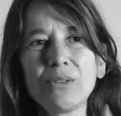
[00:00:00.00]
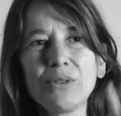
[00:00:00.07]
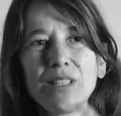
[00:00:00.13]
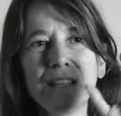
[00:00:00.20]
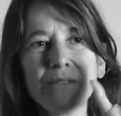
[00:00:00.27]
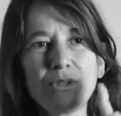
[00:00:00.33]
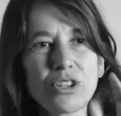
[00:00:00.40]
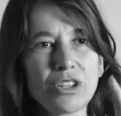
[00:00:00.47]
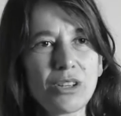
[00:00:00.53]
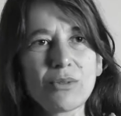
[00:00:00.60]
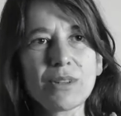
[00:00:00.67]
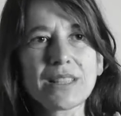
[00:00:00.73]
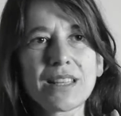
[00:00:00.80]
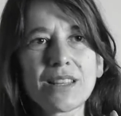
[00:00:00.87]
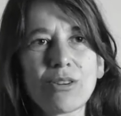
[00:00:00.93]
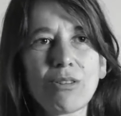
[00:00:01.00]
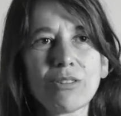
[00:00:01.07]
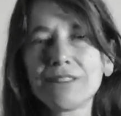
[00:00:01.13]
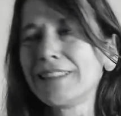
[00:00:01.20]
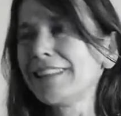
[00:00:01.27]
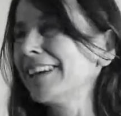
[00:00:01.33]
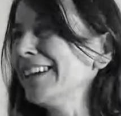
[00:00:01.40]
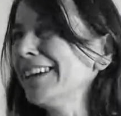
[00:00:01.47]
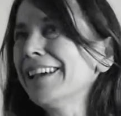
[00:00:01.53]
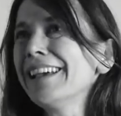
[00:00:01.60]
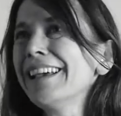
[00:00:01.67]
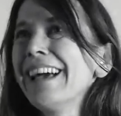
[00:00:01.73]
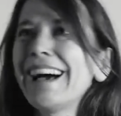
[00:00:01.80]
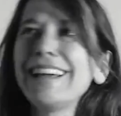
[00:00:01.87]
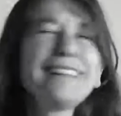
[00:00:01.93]
Quindi le voci di queste donne,
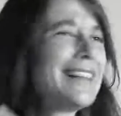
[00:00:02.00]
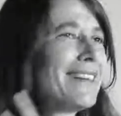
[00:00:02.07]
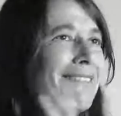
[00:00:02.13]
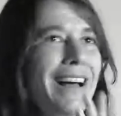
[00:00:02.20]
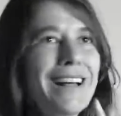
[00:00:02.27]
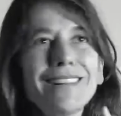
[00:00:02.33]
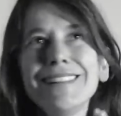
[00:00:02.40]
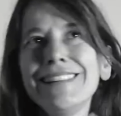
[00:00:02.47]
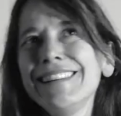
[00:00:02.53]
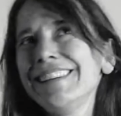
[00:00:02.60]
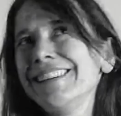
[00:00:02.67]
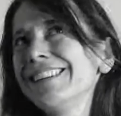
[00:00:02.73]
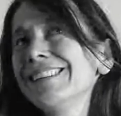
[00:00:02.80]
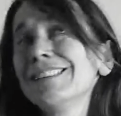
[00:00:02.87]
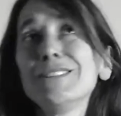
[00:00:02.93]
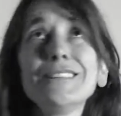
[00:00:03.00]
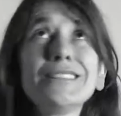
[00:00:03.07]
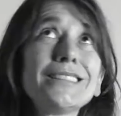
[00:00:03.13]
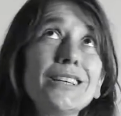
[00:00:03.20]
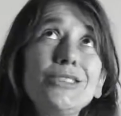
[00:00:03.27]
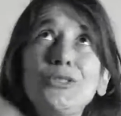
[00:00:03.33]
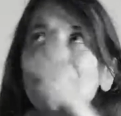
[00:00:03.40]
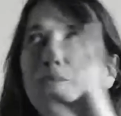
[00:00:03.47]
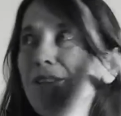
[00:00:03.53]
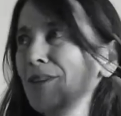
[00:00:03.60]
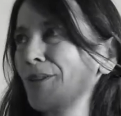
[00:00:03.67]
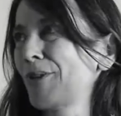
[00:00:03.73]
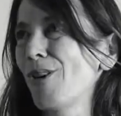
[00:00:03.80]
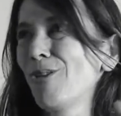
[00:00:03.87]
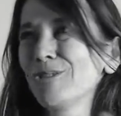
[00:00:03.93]
Alida Valli, in senso di
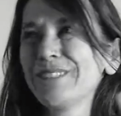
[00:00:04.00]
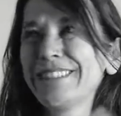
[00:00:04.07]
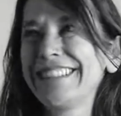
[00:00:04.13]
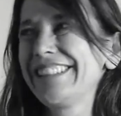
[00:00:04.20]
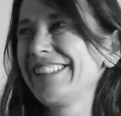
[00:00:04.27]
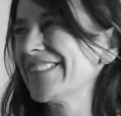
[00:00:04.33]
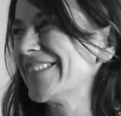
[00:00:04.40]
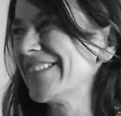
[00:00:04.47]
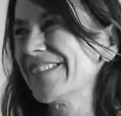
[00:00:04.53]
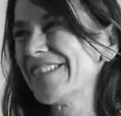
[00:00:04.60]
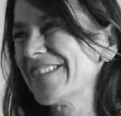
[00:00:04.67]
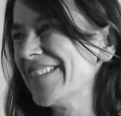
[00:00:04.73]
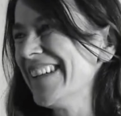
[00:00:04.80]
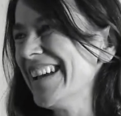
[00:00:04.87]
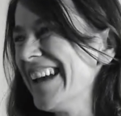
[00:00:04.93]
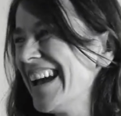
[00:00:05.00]
Visconti, o